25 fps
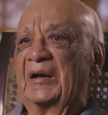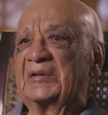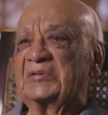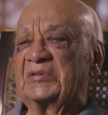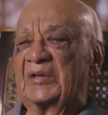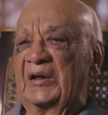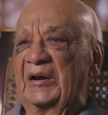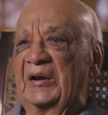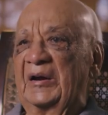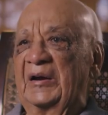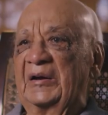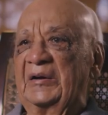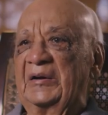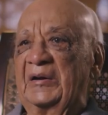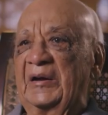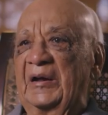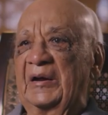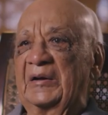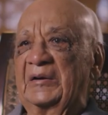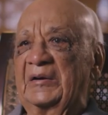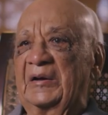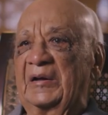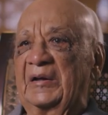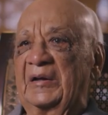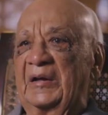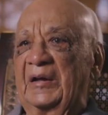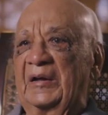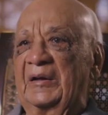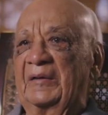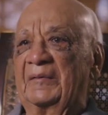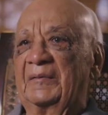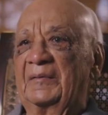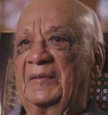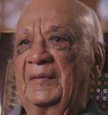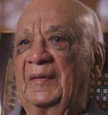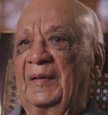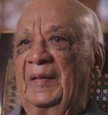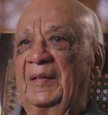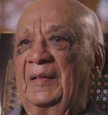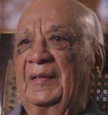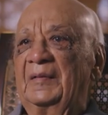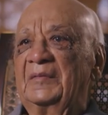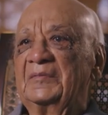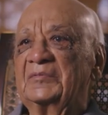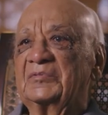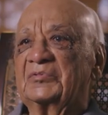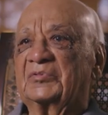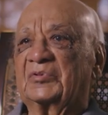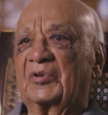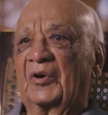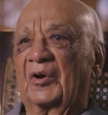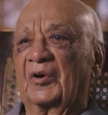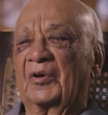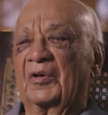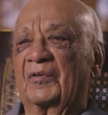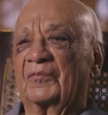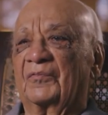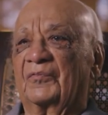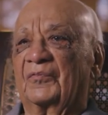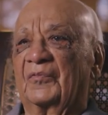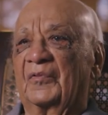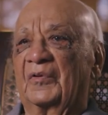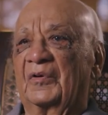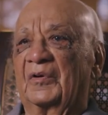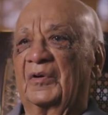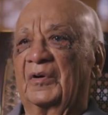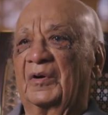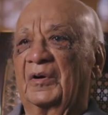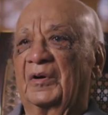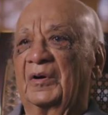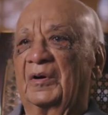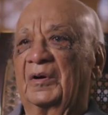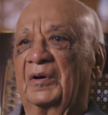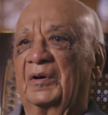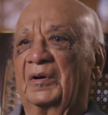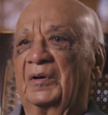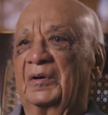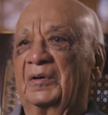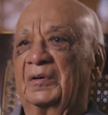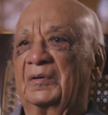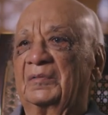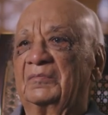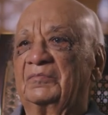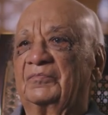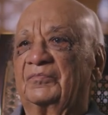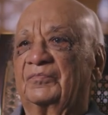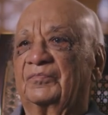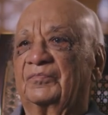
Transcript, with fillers: एज एन इंडियन ही sort of uh,